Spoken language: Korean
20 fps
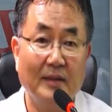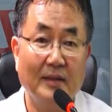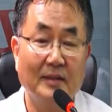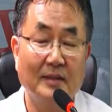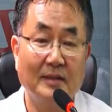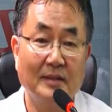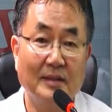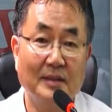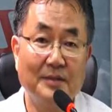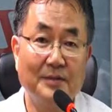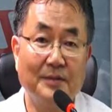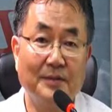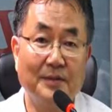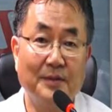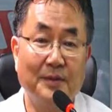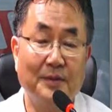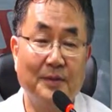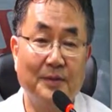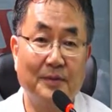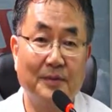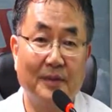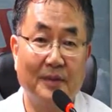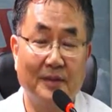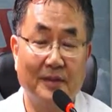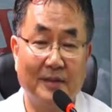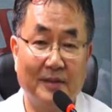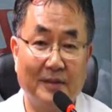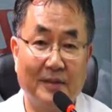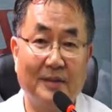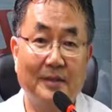그 이 스튜디오
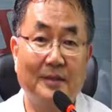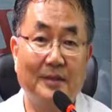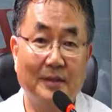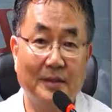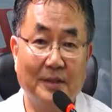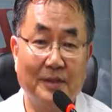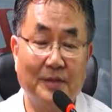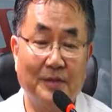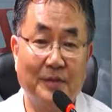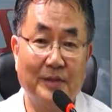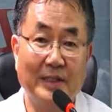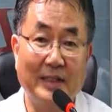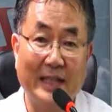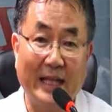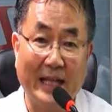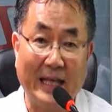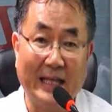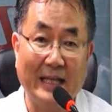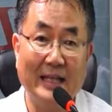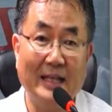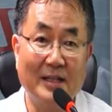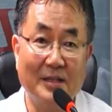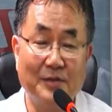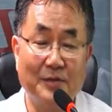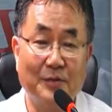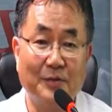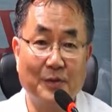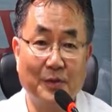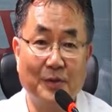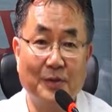어, 특허 기술인 AR
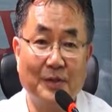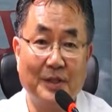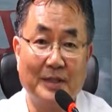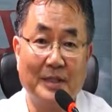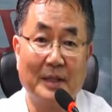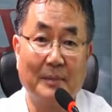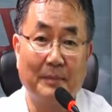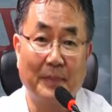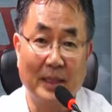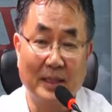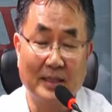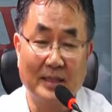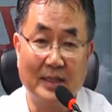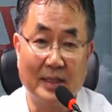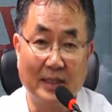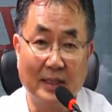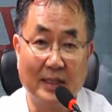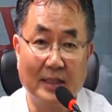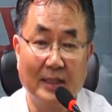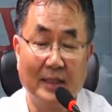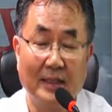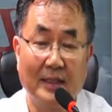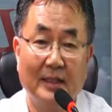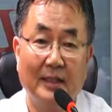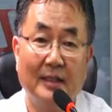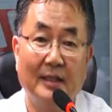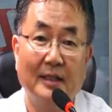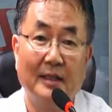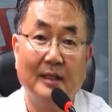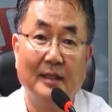스튜디오 제작 방식
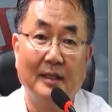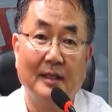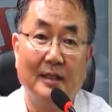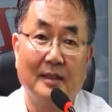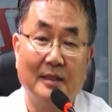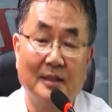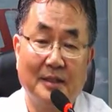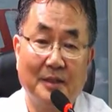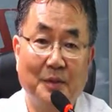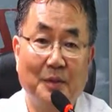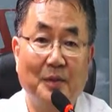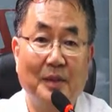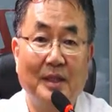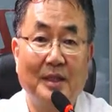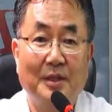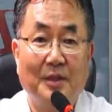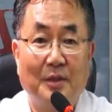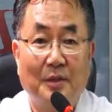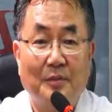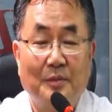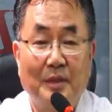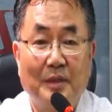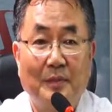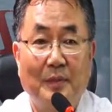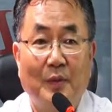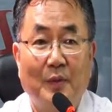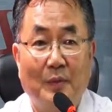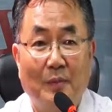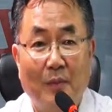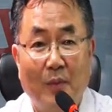그동안 여러분이 본